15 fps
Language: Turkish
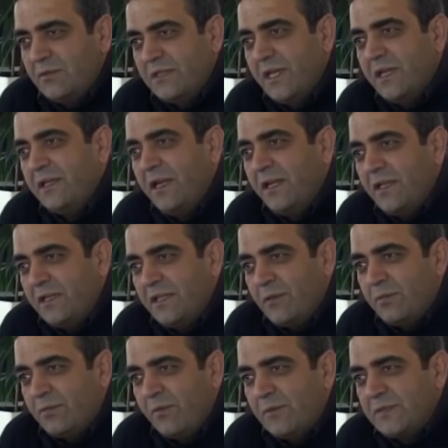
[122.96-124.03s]
Diğer yayınların
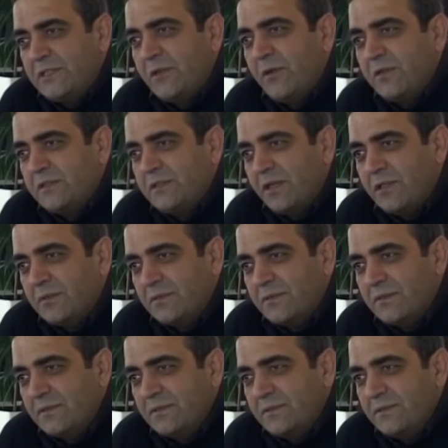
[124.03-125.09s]
yapılmaması devletin ayıbı.
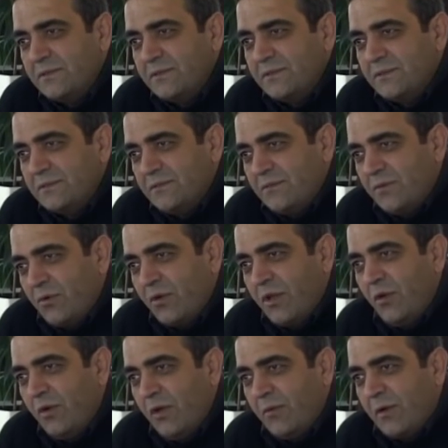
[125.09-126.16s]
Olay
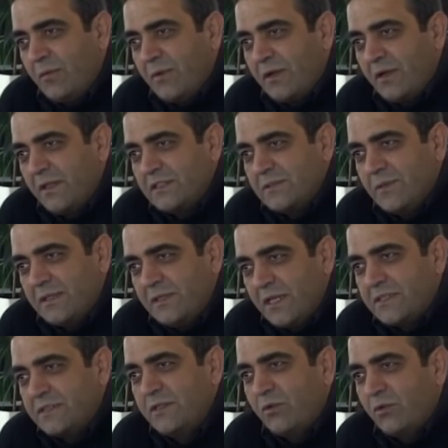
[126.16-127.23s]
öyle bakmak lazım. Yani
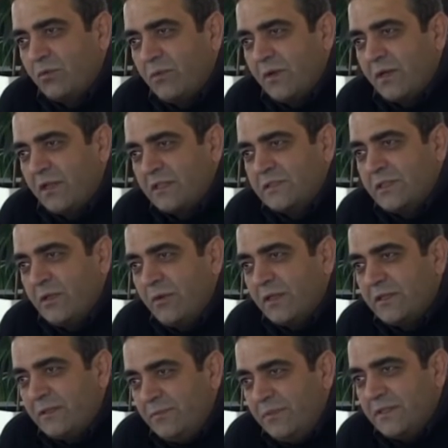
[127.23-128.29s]
tersinden okumak lazım.
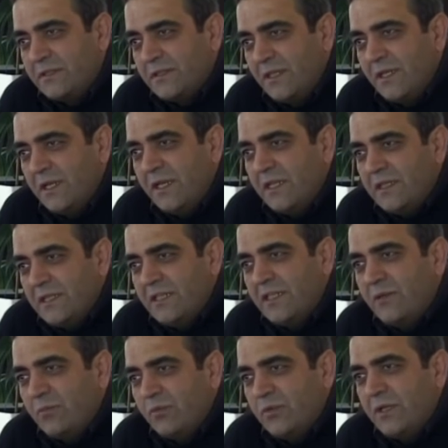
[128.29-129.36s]
Devlet bir,
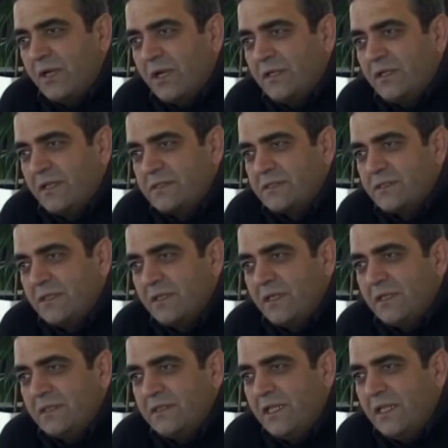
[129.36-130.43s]
neden bugüne kadar
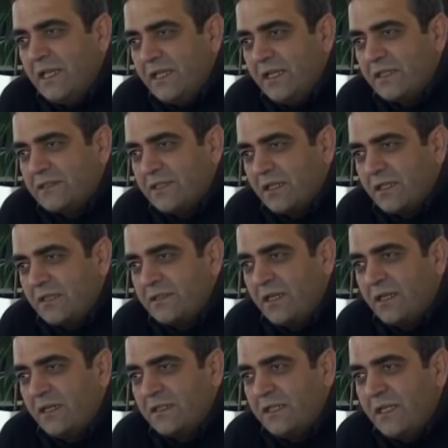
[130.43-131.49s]
dilleri yasakladı,
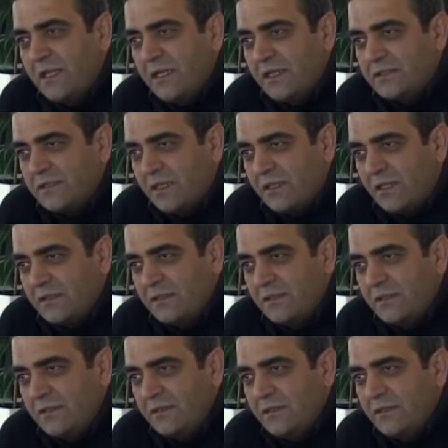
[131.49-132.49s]
ana dilleri yasakladı?